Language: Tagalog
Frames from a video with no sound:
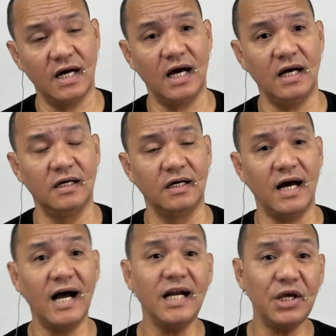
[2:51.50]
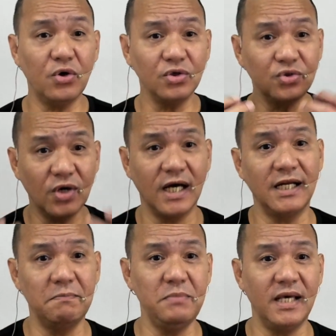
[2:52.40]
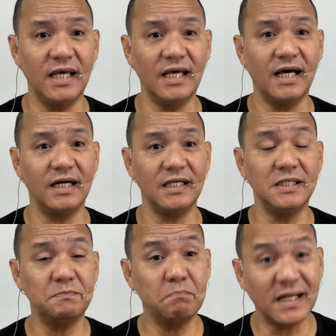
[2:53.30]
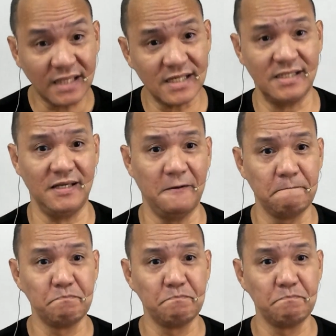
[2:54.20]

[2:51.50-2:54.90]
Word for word: Ha? Ang negosyo nga ng BIR is batas eh.